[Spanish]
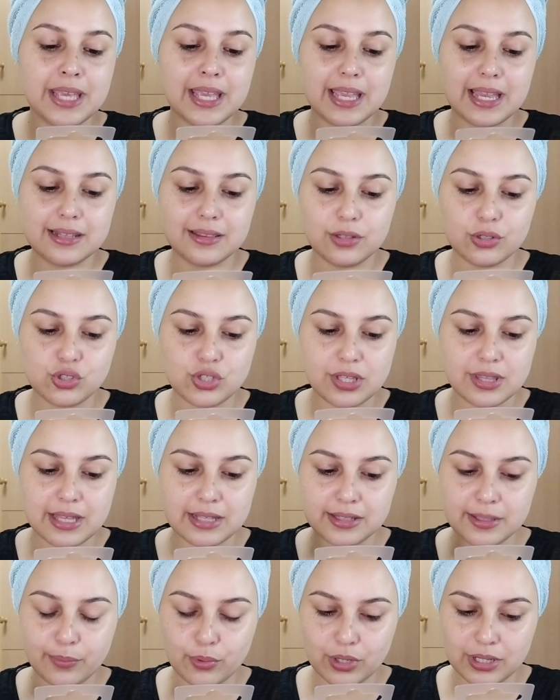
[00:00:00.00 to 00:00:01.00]
es
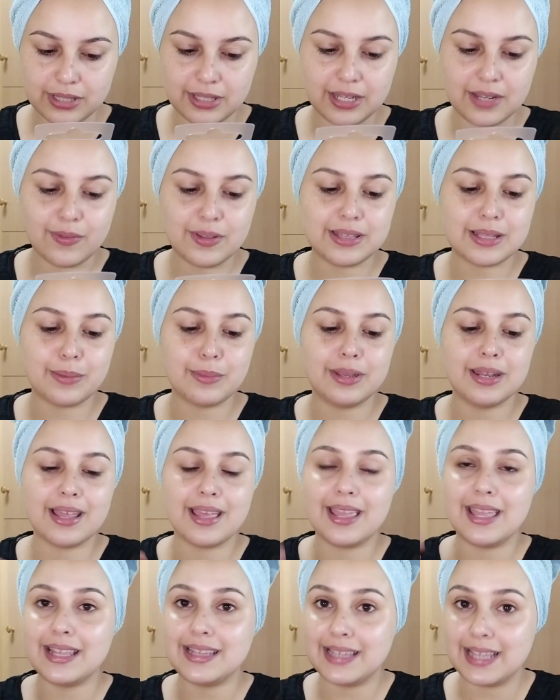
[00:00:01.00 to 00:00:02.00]
antioxidante porque tiene
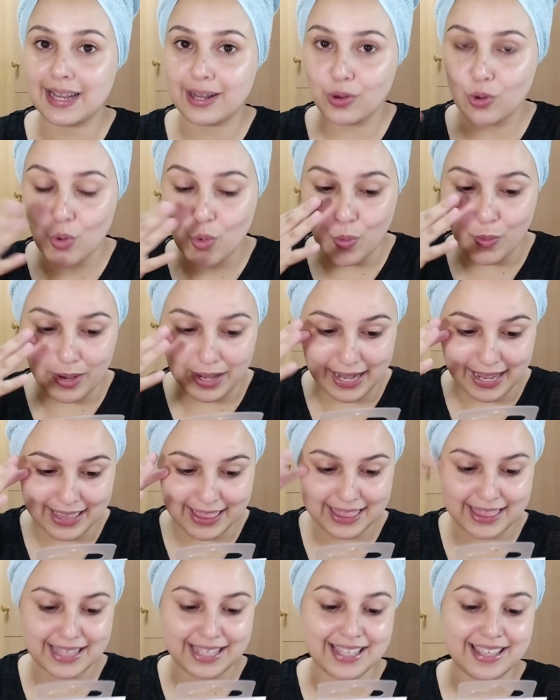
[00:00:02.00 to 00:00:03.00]
vitamina E, te
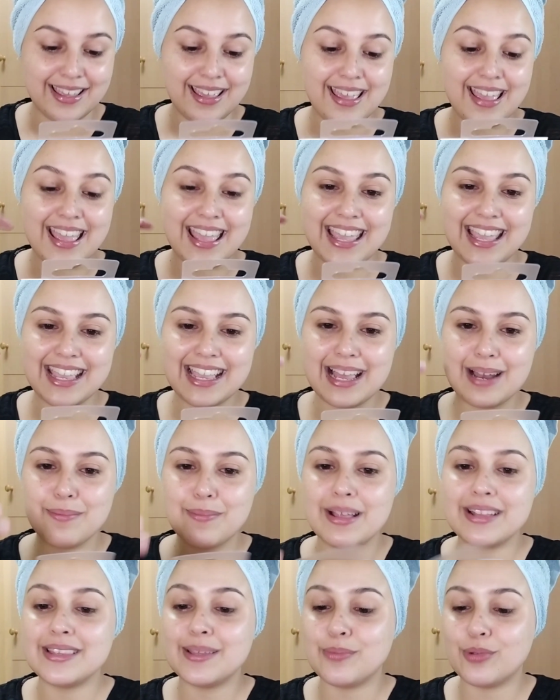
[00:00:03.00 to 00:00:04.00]
rejuvenece, es
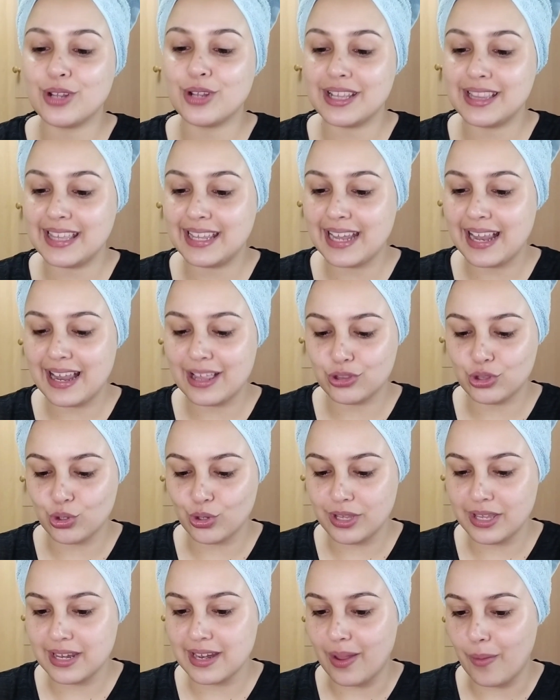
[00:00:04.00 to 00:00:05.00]
calmante porque tiene
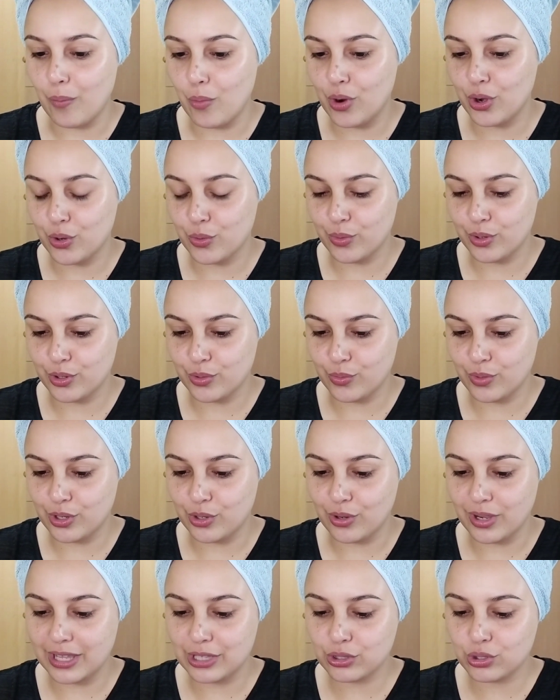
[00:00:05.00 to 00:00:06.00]
alantoína, bueno, bueno,
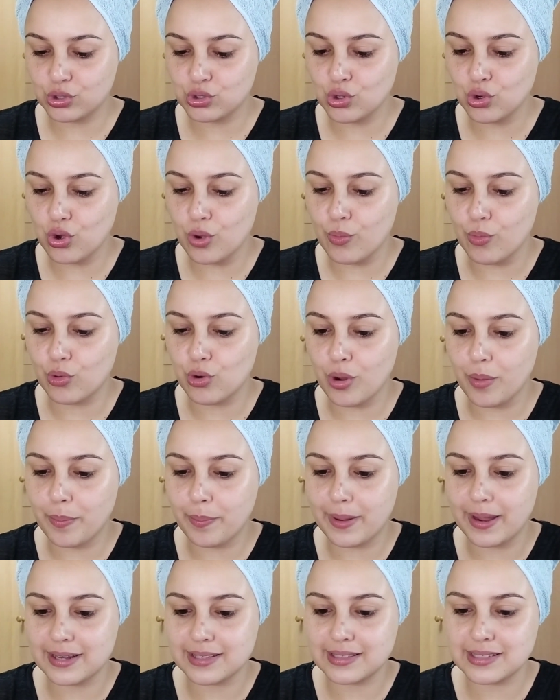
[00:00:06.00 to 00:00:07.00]
bueno, estos son como unos
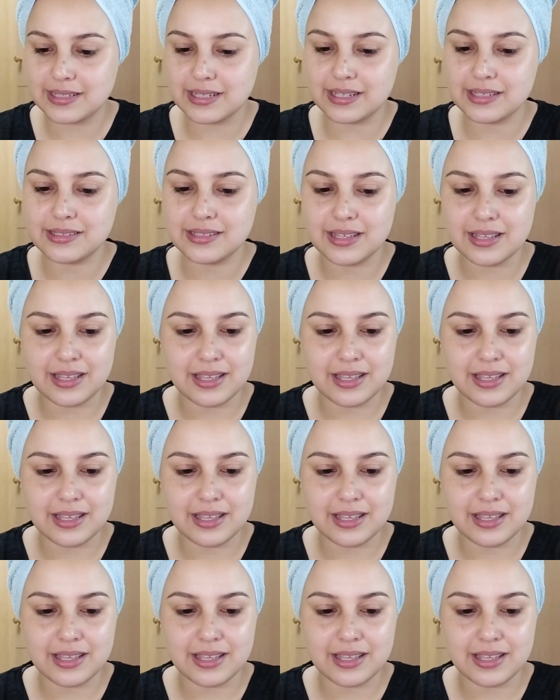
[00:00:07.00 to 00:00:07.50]
parches